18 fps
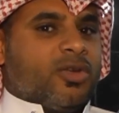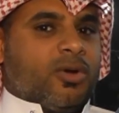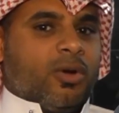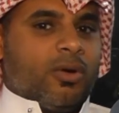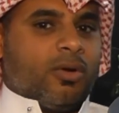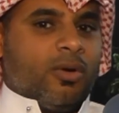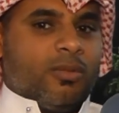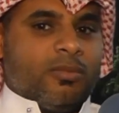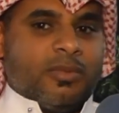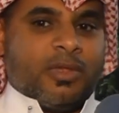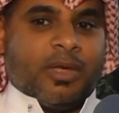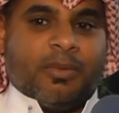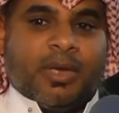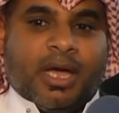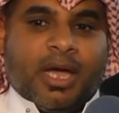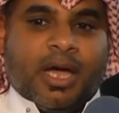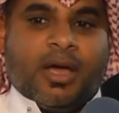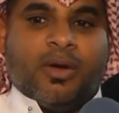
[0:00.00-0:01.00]
أشكركم
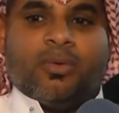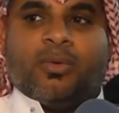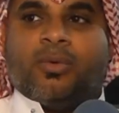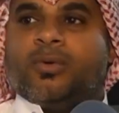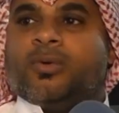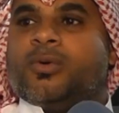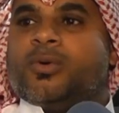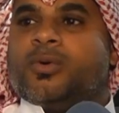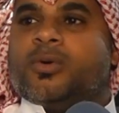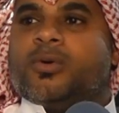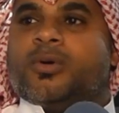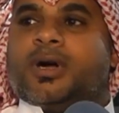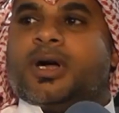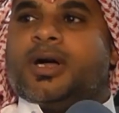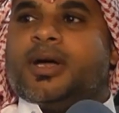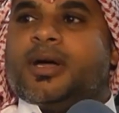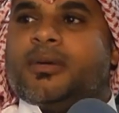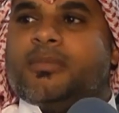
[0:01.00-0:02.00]
جميعا
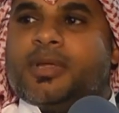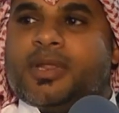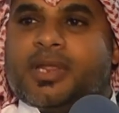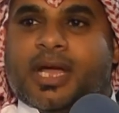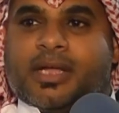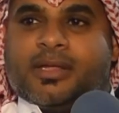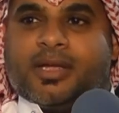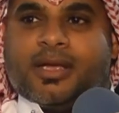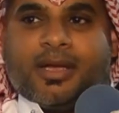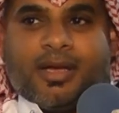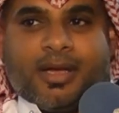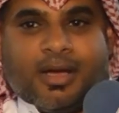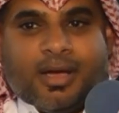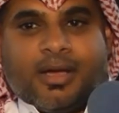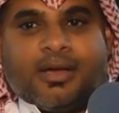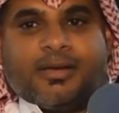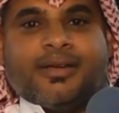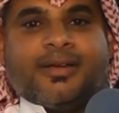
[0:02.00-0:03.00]
وبالذات
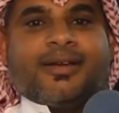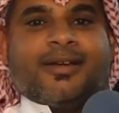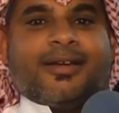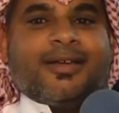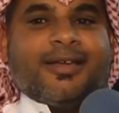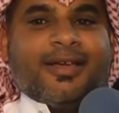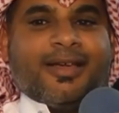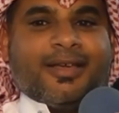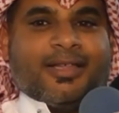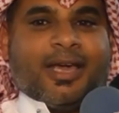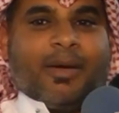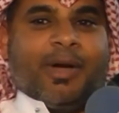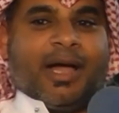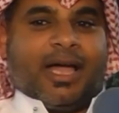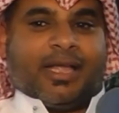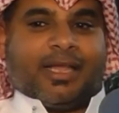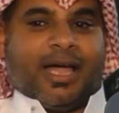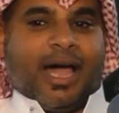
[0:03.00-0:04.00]

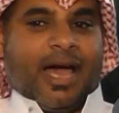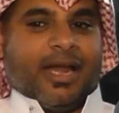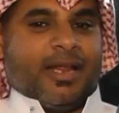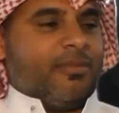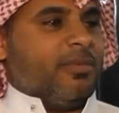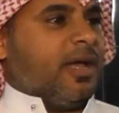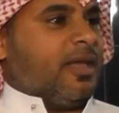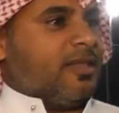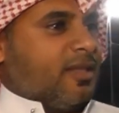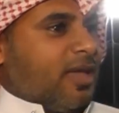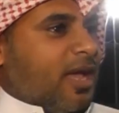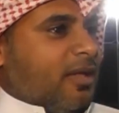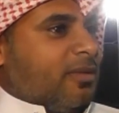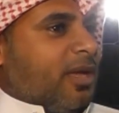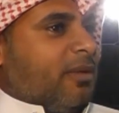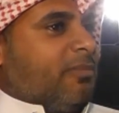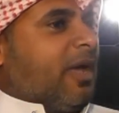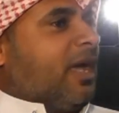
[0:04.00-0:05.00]
شبكة خالد
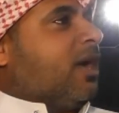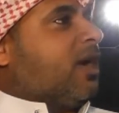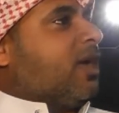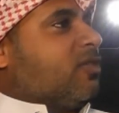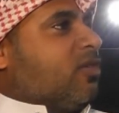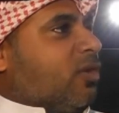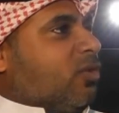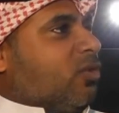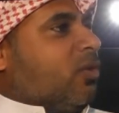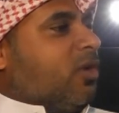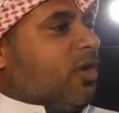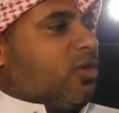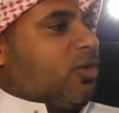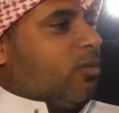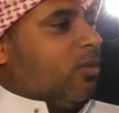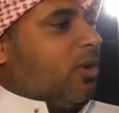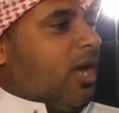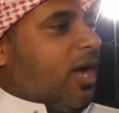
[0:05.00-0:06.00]
بازياد ما قصرتوا
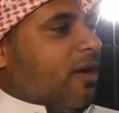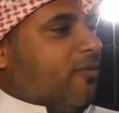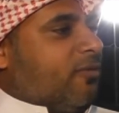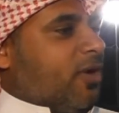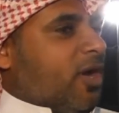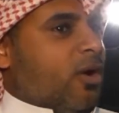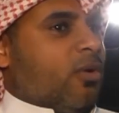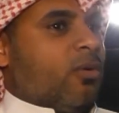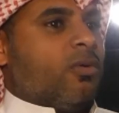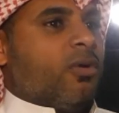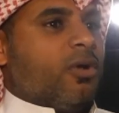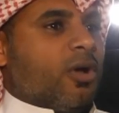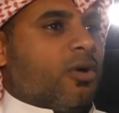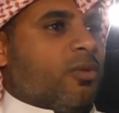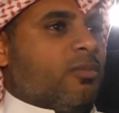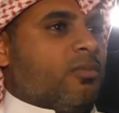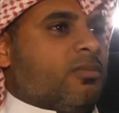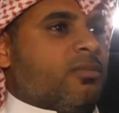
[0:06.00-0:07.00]
يعطيكم العافية
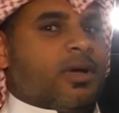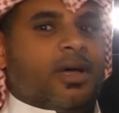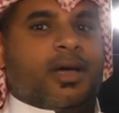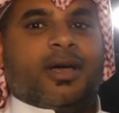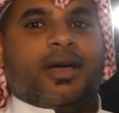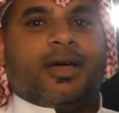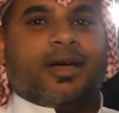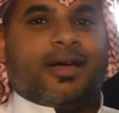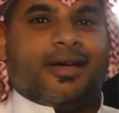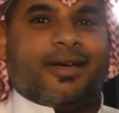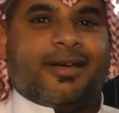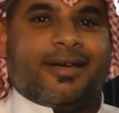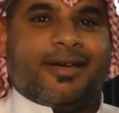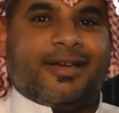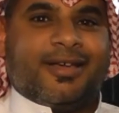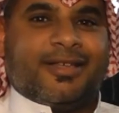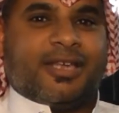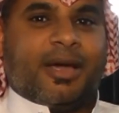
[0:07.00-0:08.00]
وكلكم
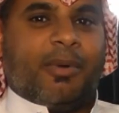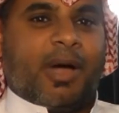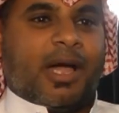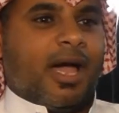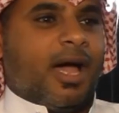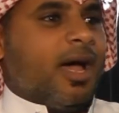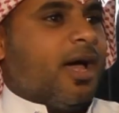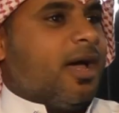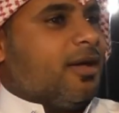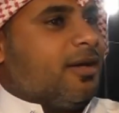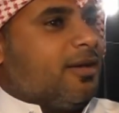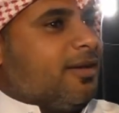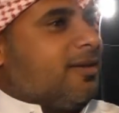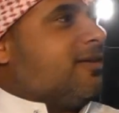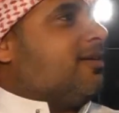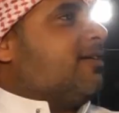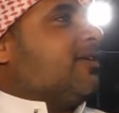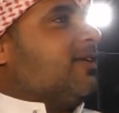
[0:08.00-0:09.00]
آه، شبكة
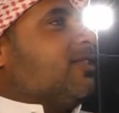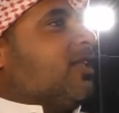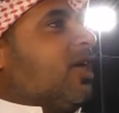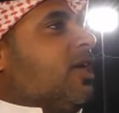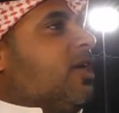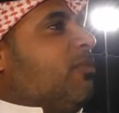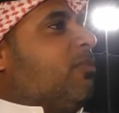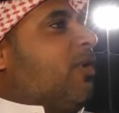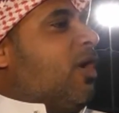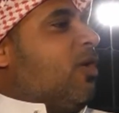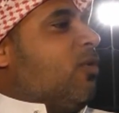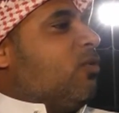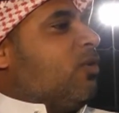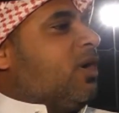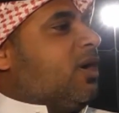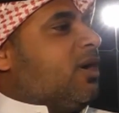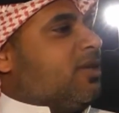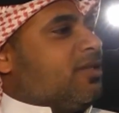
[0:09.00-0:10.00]
طيبة
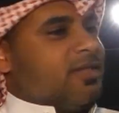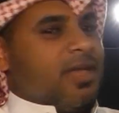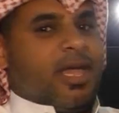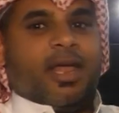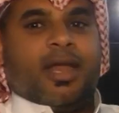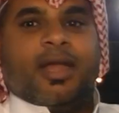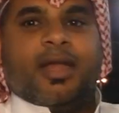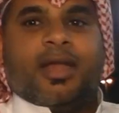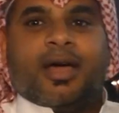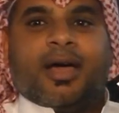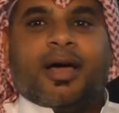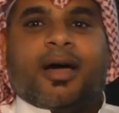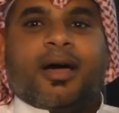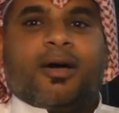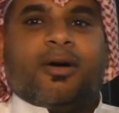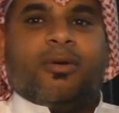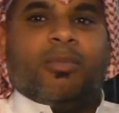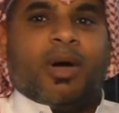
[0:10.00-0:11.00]
وزي
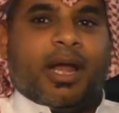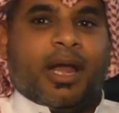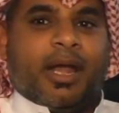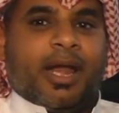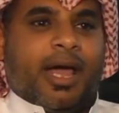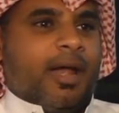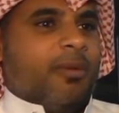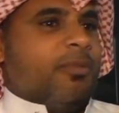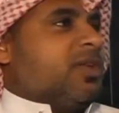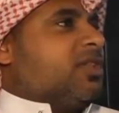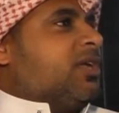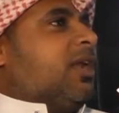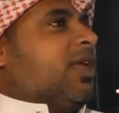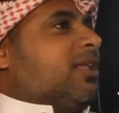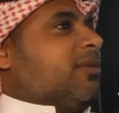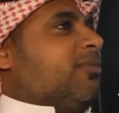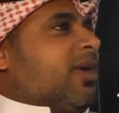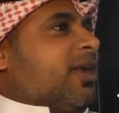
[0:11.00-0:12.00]
عمال آه، النحل ما شاء
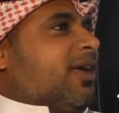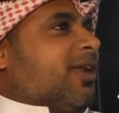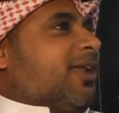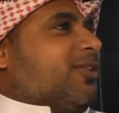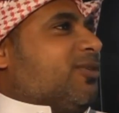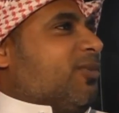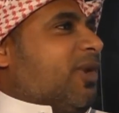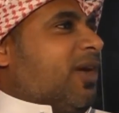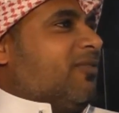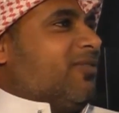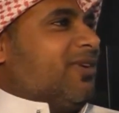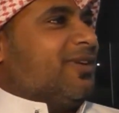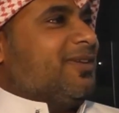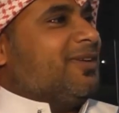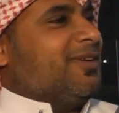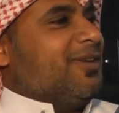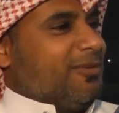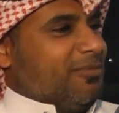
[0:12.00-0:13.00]
الله تبارك الله يعطيك العافية
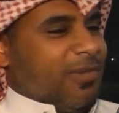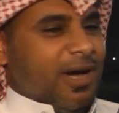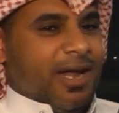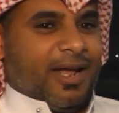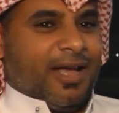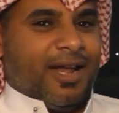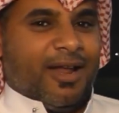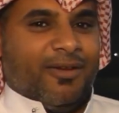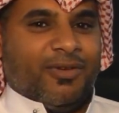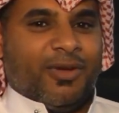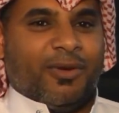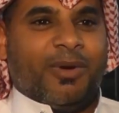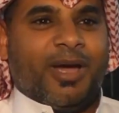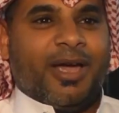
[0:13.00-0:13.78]
بارك الله فيك